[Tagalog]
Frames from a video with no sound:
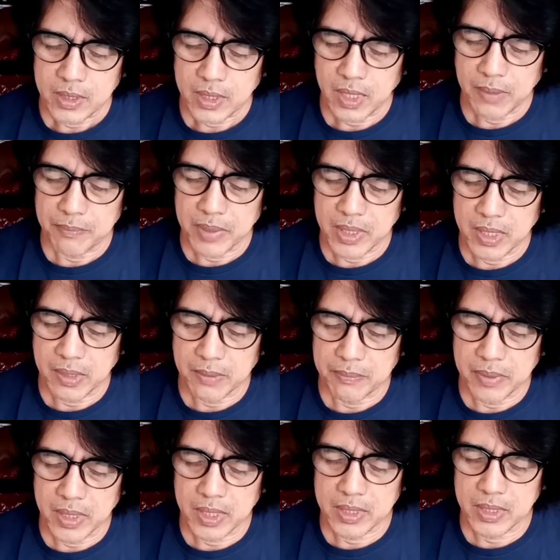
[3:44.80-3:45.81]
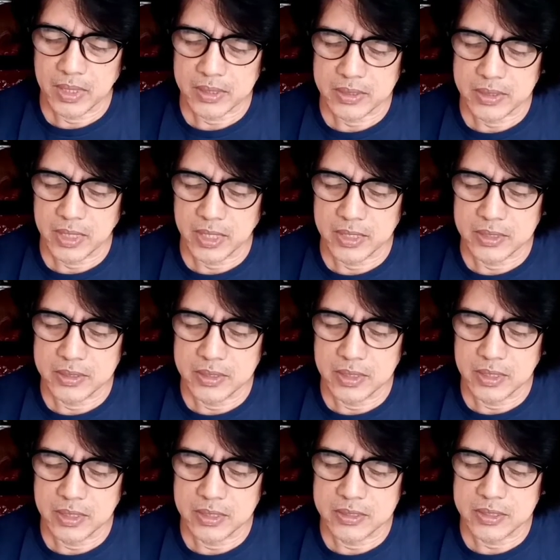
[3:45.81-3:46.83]
kahabag-habag ang
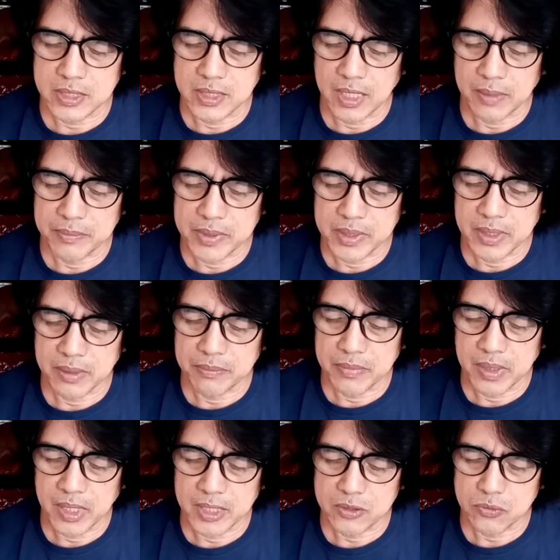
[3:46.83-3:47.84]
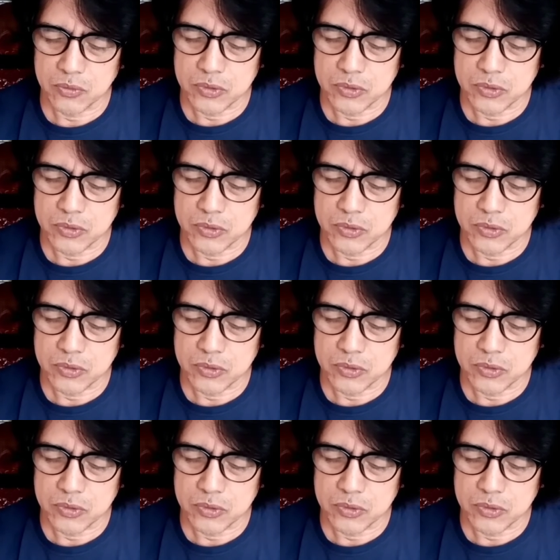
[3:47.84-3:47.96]
daigdig sa dami ng mga